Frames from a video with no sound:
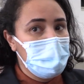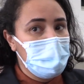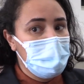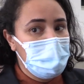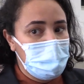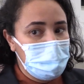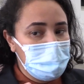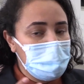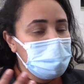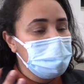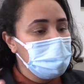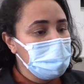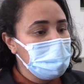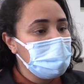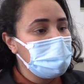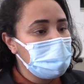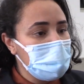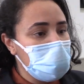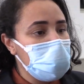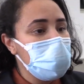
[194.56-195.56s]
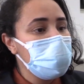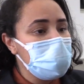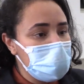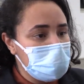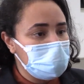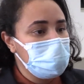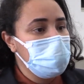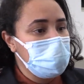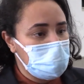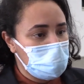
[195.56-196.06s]
يعني هذه هي
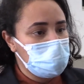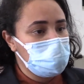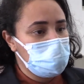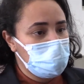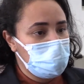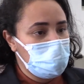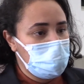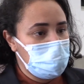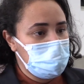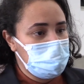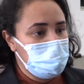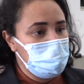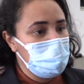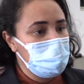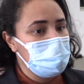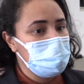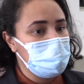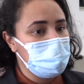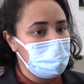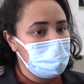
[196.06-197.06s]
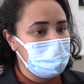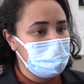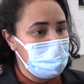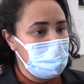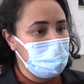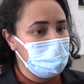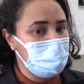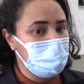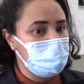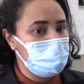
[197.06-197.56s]
الرهانات اللي كنشوف انا زعما بالنسبه
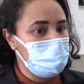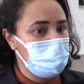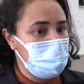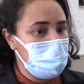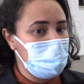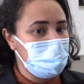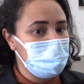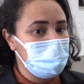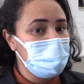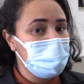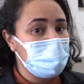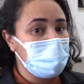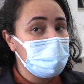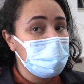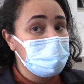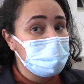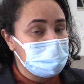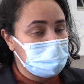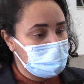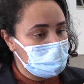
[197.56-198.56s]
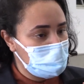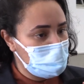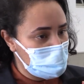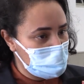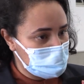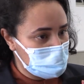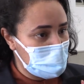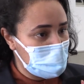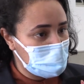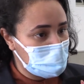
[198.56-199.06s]
للاتحاديات والاتحادين اللي خاص
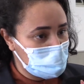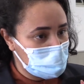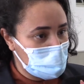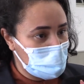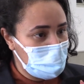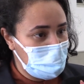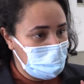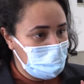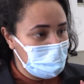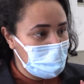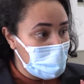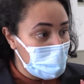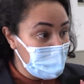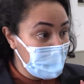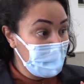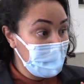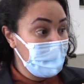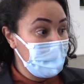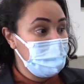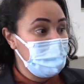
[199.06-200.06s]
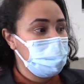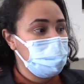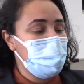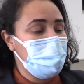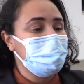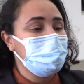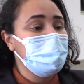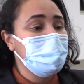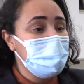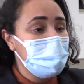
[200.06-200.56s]
المؤتمر يجاوب عليها باش
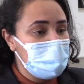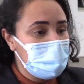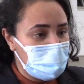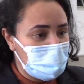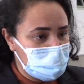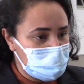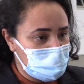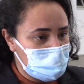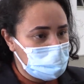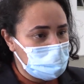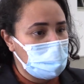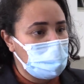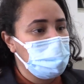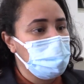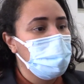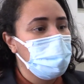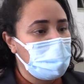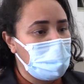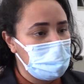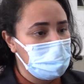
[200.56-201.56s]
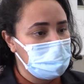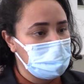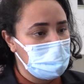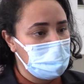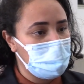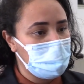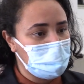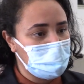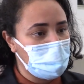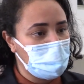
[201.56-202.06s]
يعطينا نفس باش نخدموا في الخمس
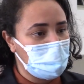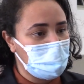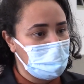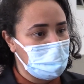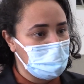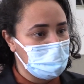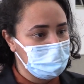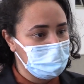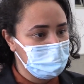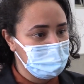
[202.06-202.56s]
سنوات المقبله